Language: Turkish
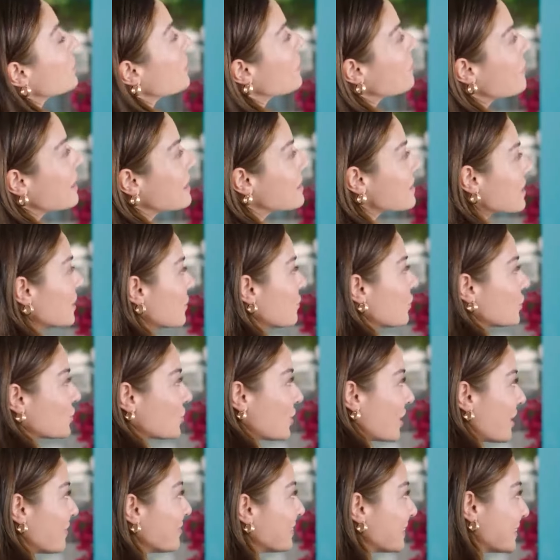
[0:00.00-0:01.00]
O zaman ben sana
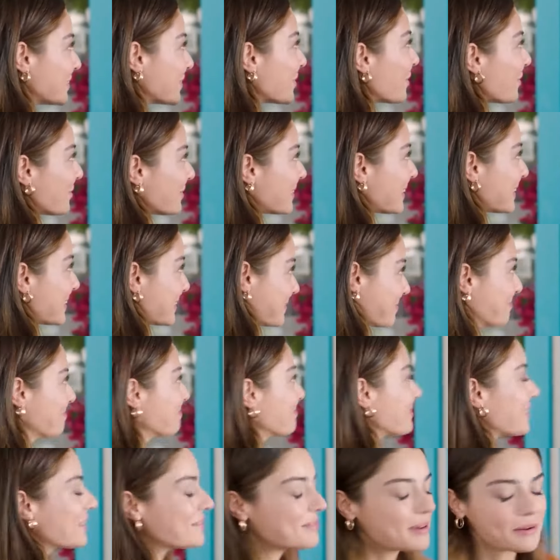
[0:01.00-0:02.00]
fotoğraflarını gönderirim.
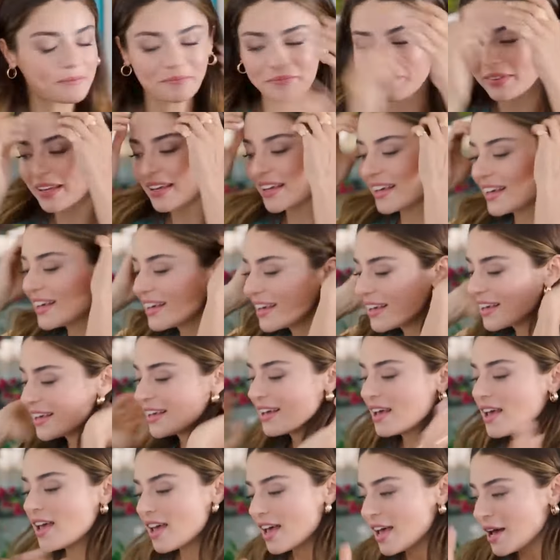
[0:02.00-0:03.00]
Tamam.
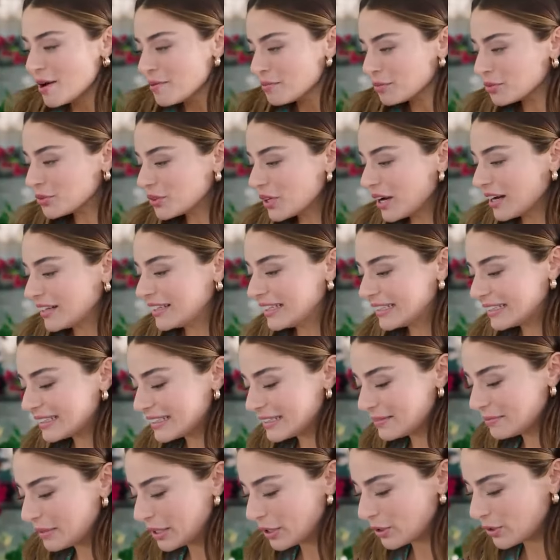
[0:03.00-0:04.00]
Bunu da
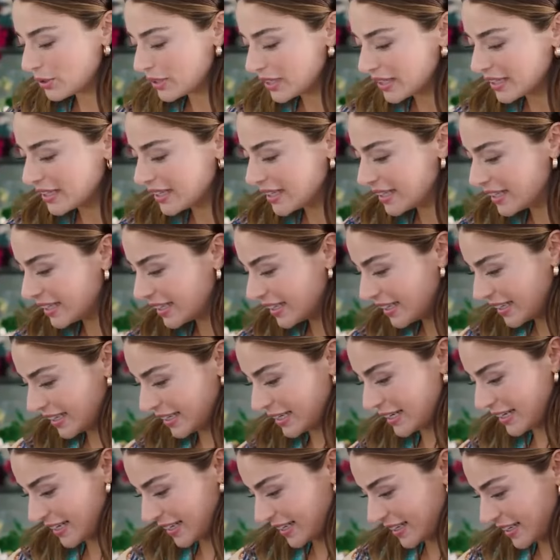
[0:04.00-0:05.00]
hallettiğime göre
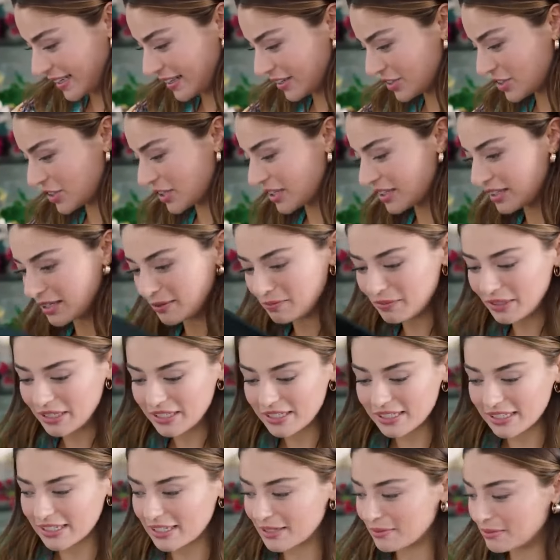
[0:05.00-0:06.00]
ajandamdan
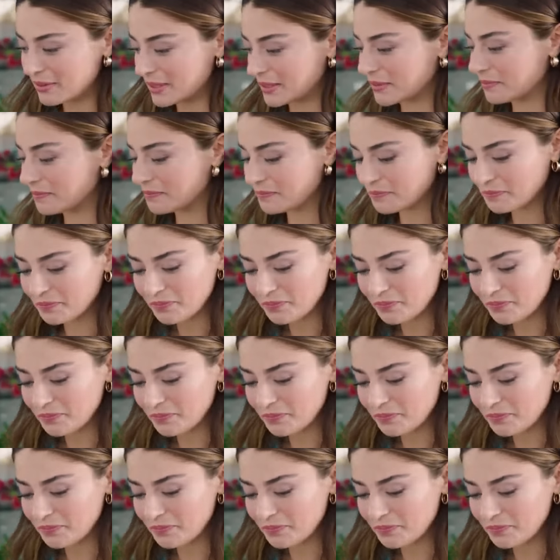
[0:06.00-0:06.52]
silebilirim.